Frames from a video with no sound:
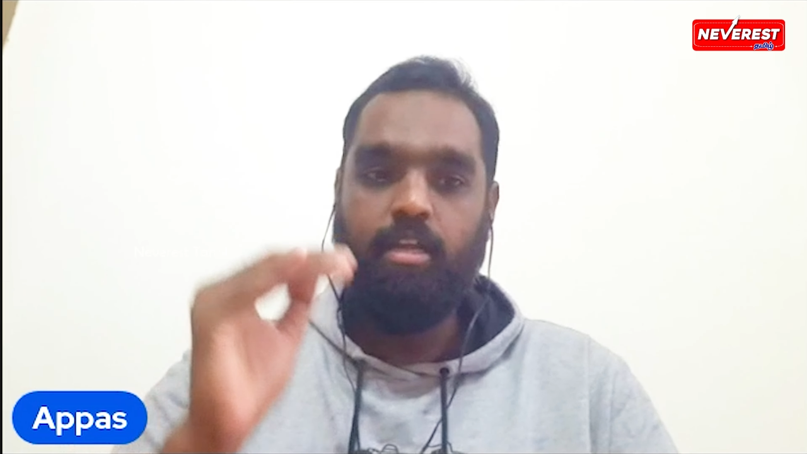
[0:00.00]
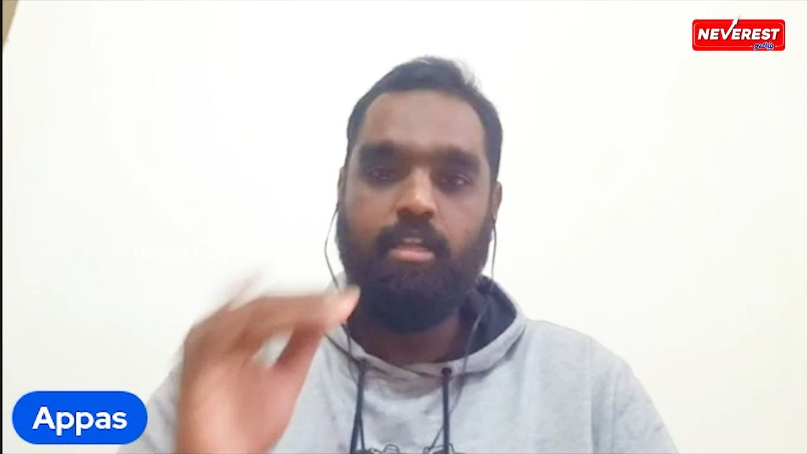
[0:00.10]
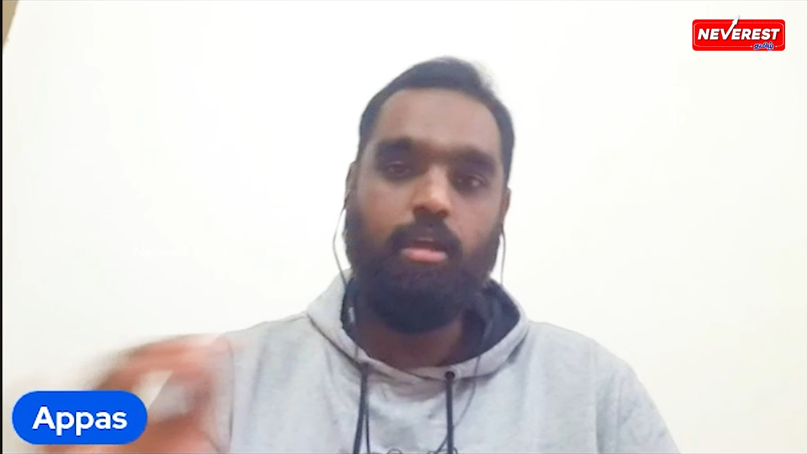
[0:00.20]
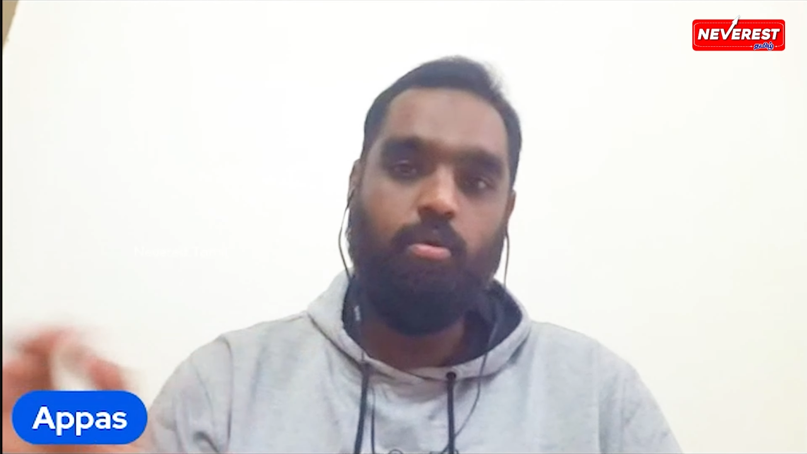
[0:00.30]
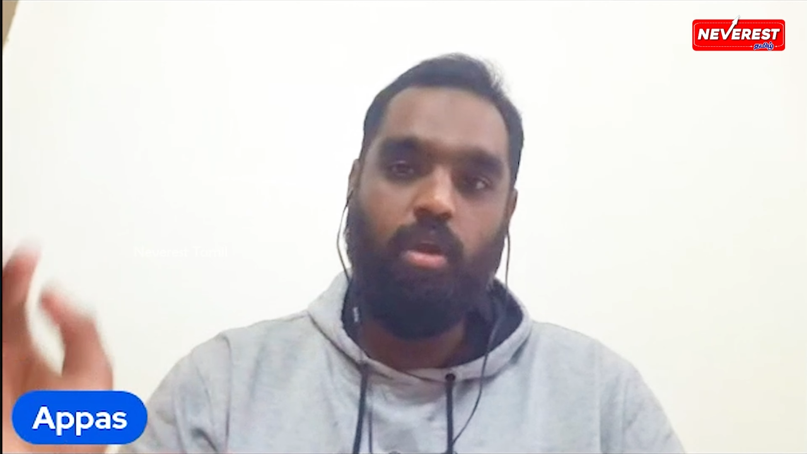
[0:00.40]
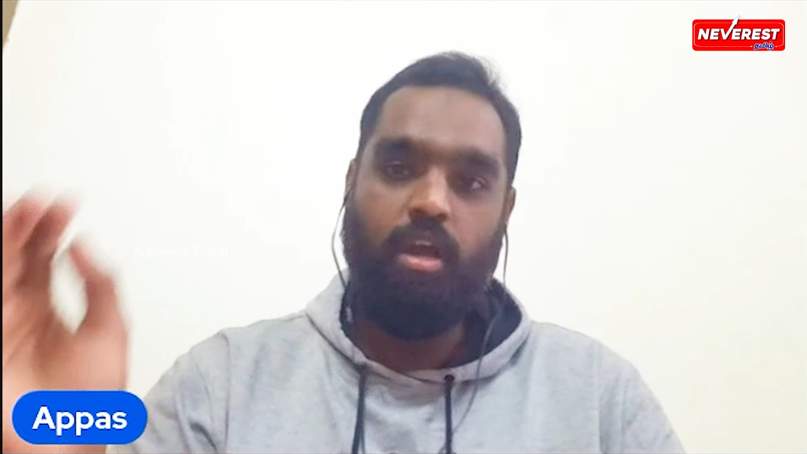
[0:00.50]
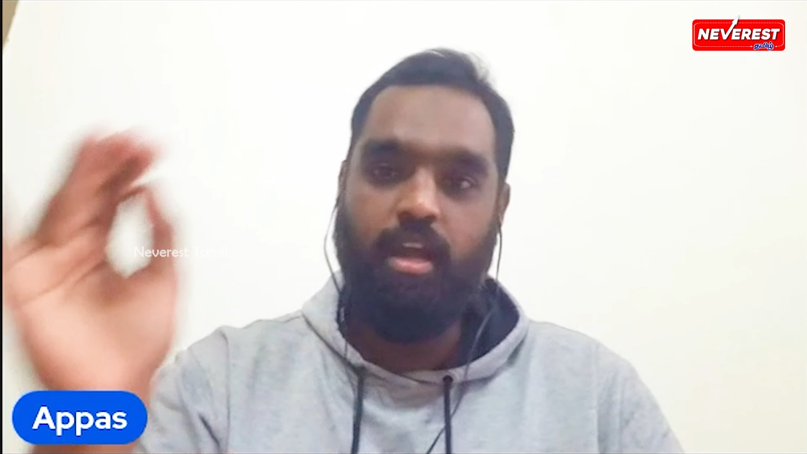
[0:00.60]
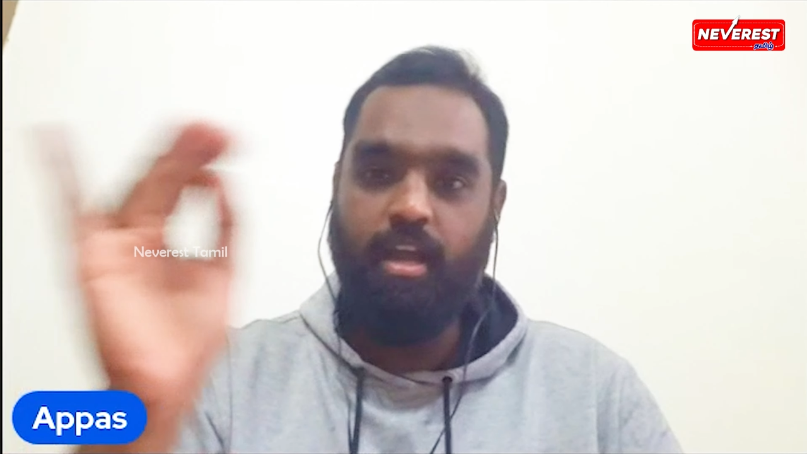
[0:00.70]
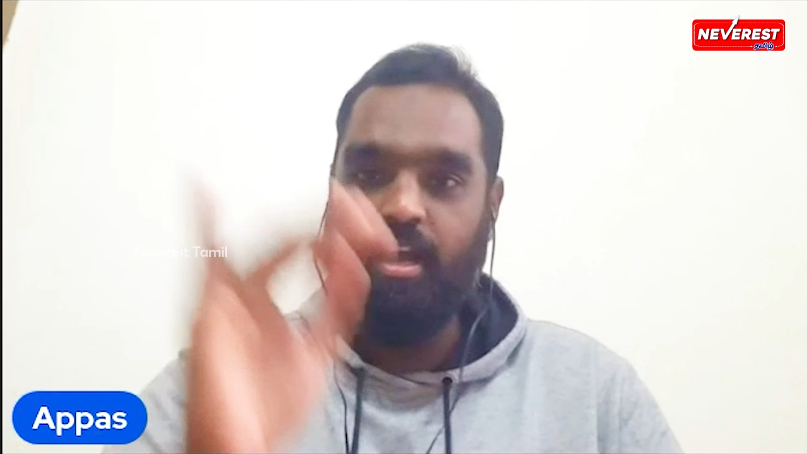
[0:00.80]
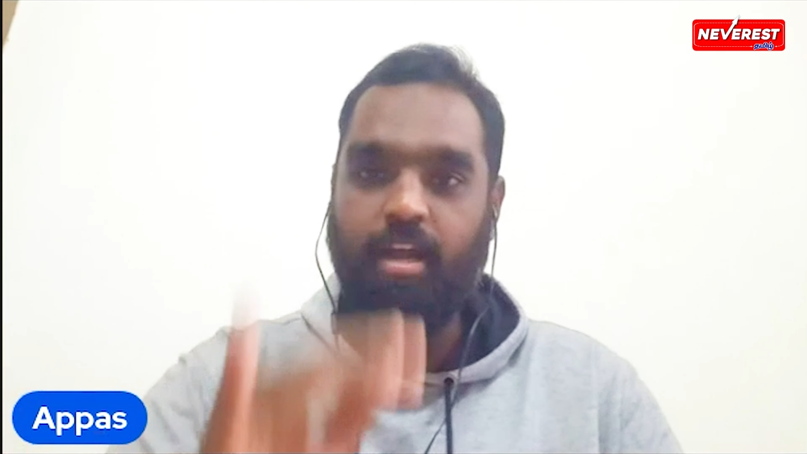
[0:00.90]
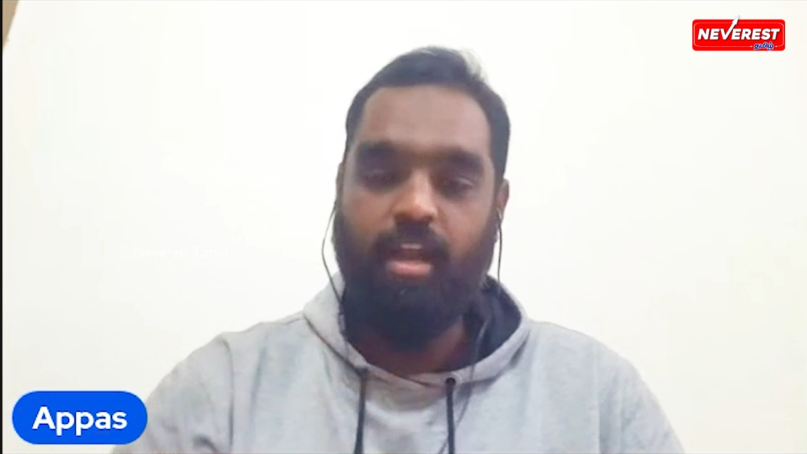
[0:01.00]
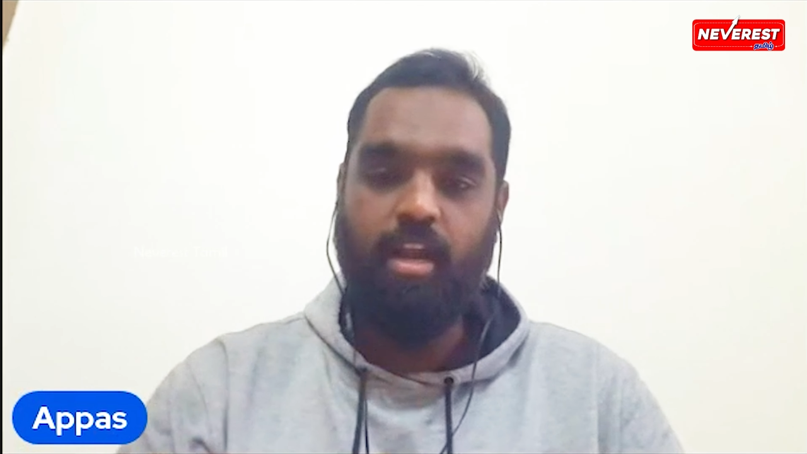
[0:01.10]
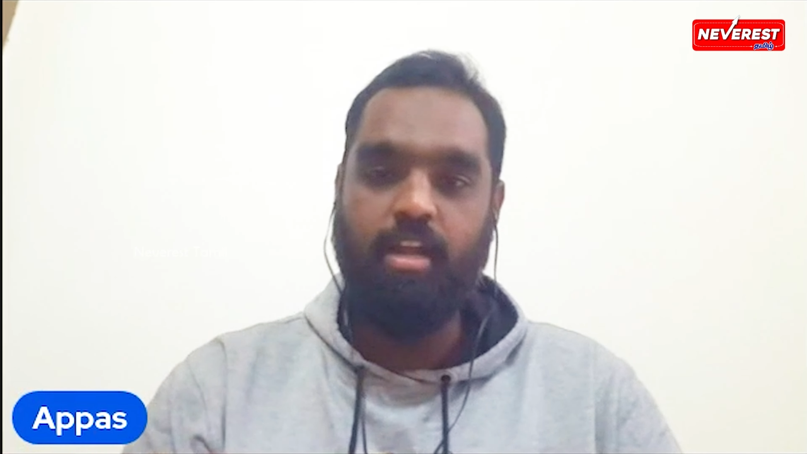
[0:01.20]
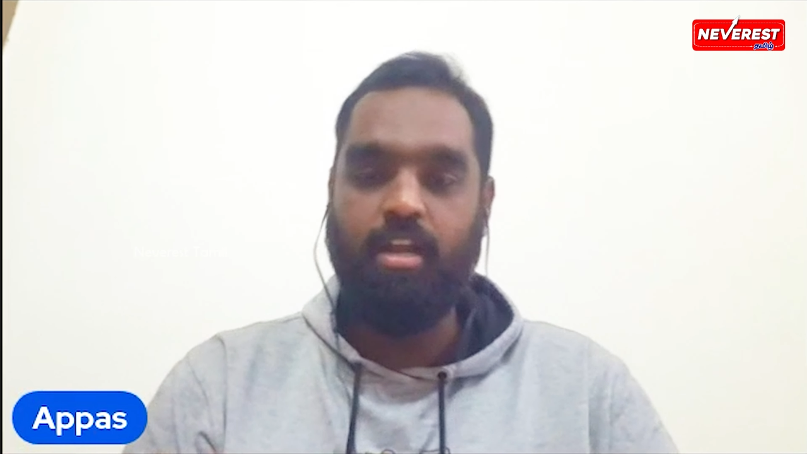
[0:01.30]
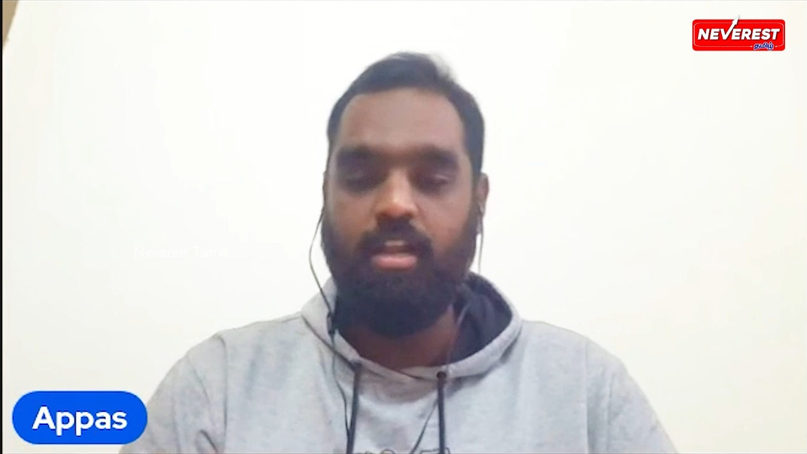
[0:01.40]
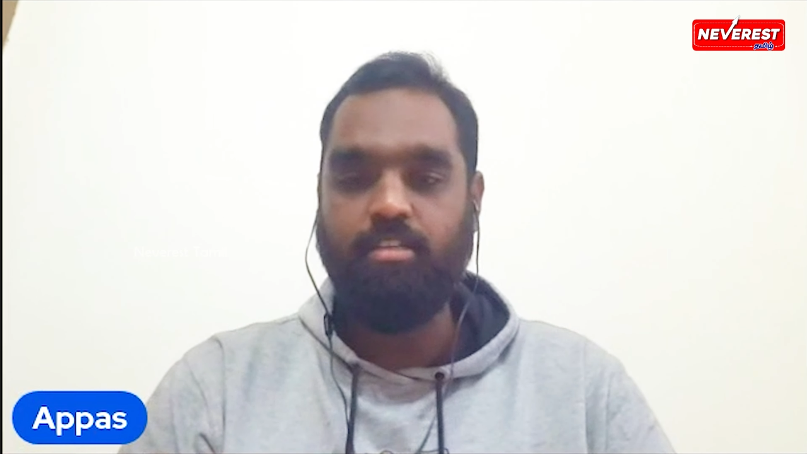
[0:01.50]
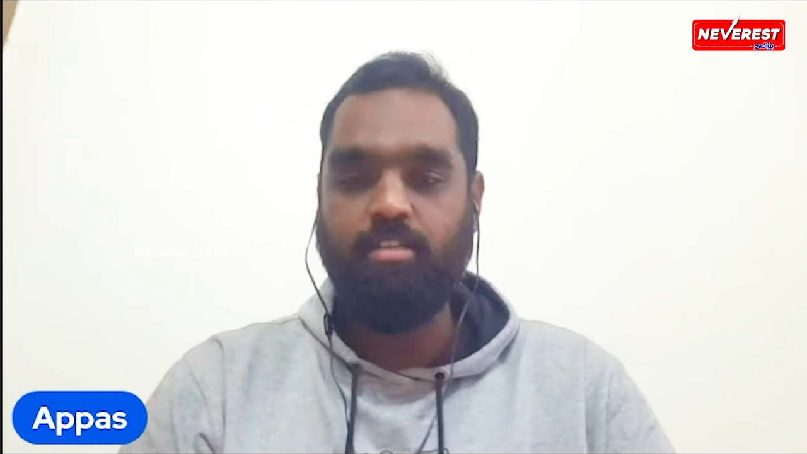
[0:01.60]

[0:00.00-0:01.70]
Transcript: இந்த உலக நாடுகள்லாம்